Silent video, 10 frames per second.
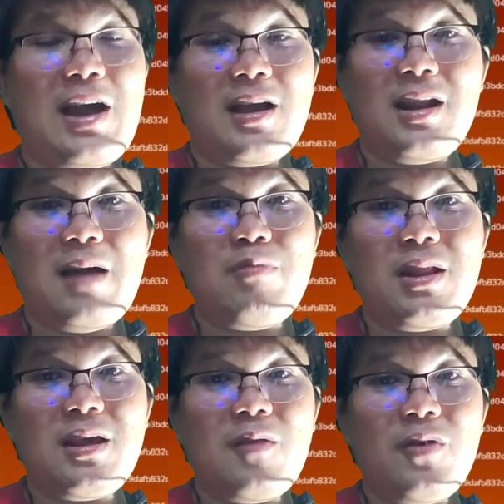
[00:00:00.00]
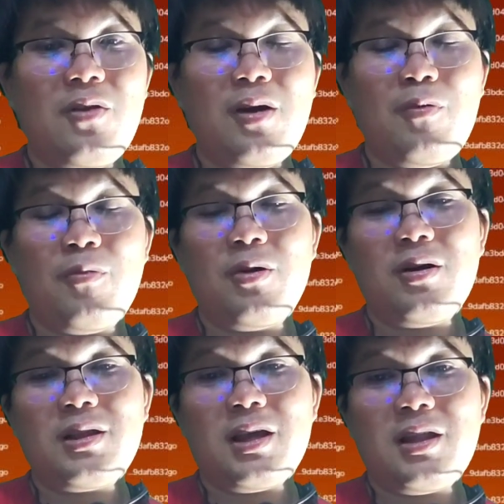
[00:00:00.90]
ฝากกระดานบิดเกตไปด้วย ผม
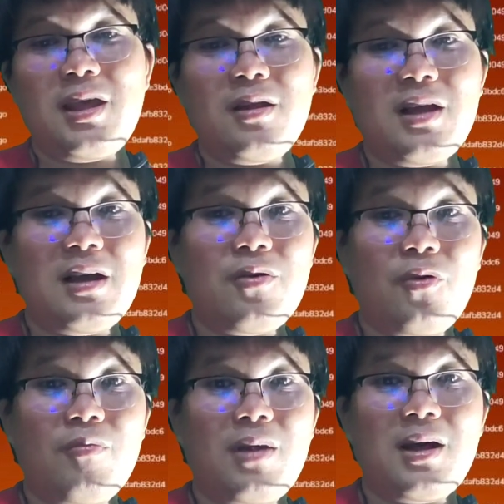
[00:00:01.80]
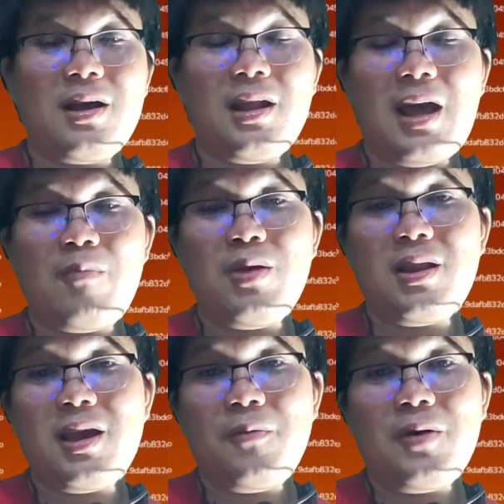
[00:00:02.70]
ก็จะทิ้งทั้งกลุ่มแล้วกระดานบิ
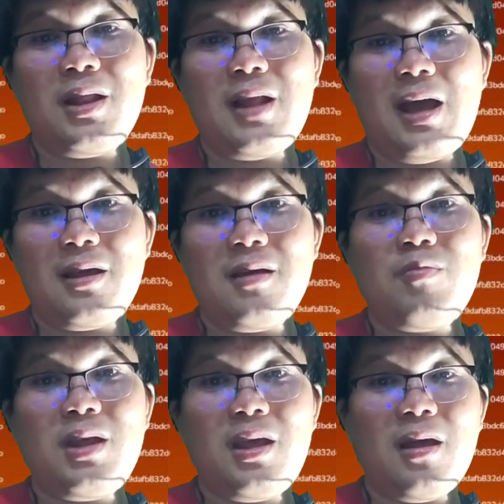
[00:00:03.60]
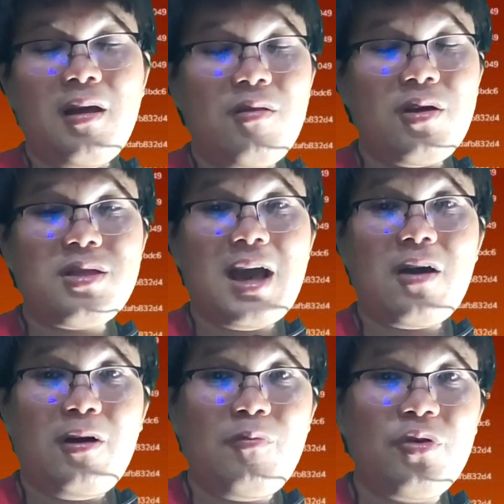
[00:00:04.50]
ดเกตไว้ใต้คลิปนี้ ศึกษา
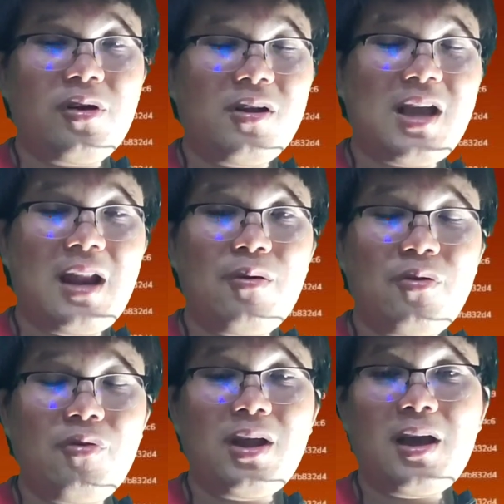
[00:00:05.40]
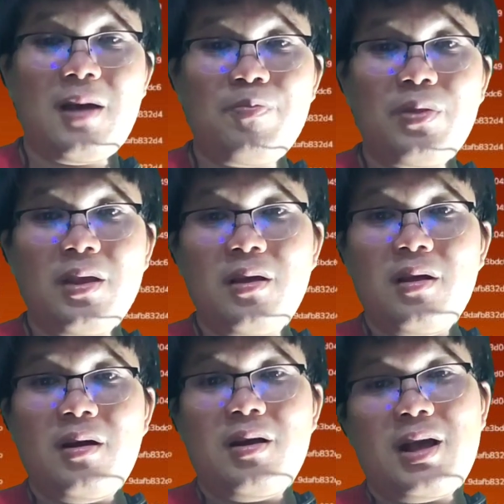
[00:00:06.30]
ข้อมูลก่อนการลงทุนนะครับ
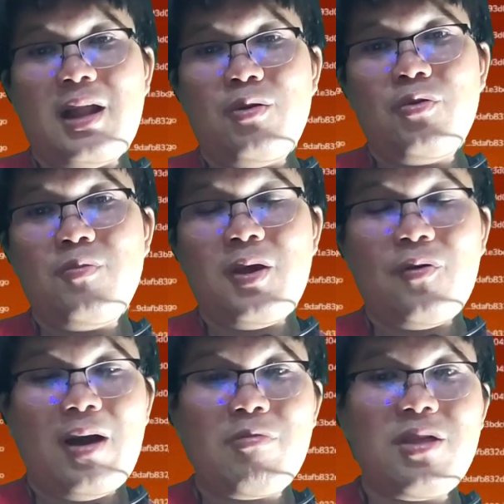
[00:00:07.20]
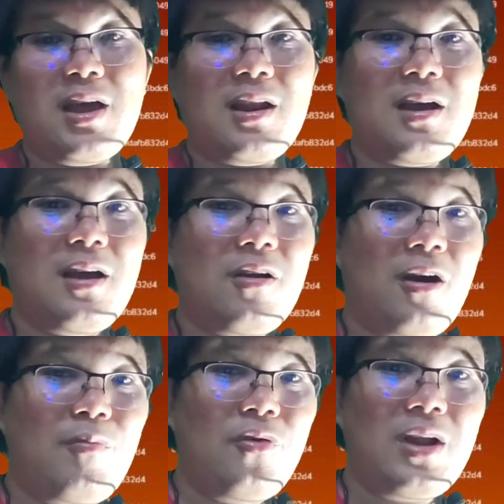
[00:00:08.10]
การลงทุนมีความเสี่ยง ถ้าเกิด
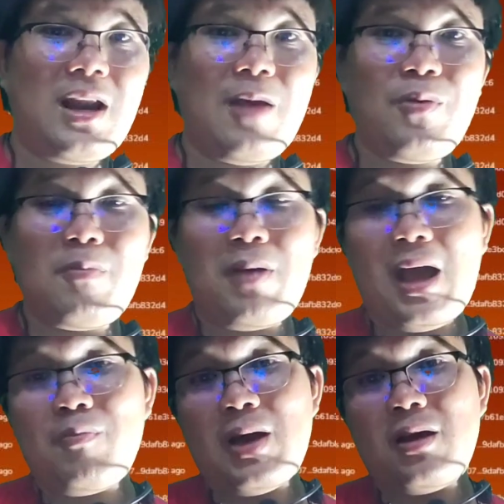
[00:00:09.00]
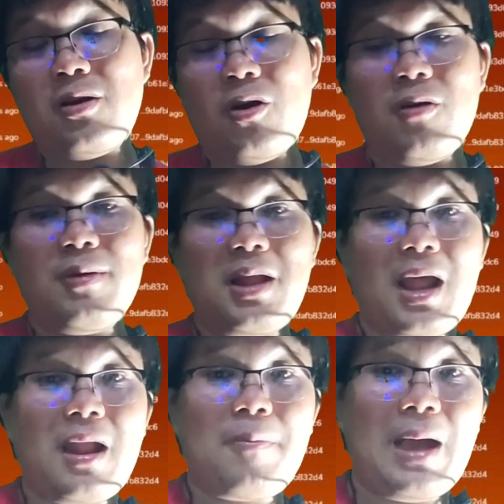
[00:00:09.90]
ข้อมูลอะไรผิดพลาดไปก็ขอประ
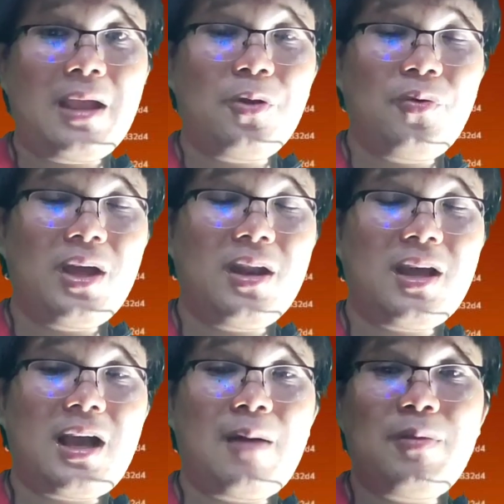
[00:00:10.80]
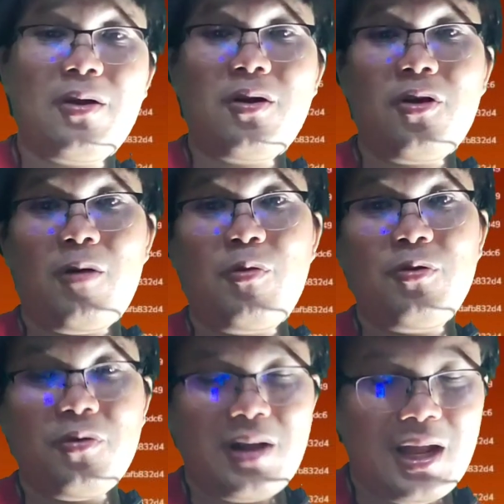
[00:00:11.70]
ทานอภัยด้วยนะครับ แล้วก็ขอบ
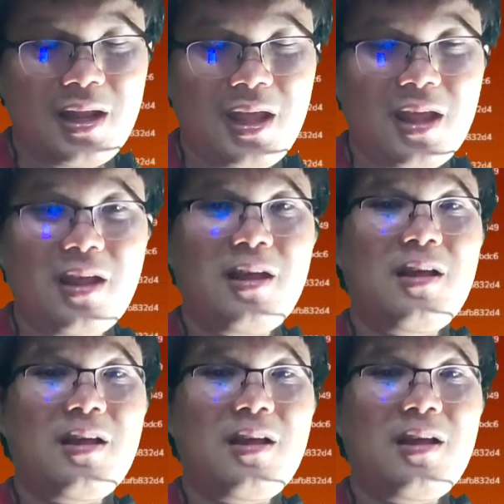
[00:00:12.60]
คุณทุกท่านที่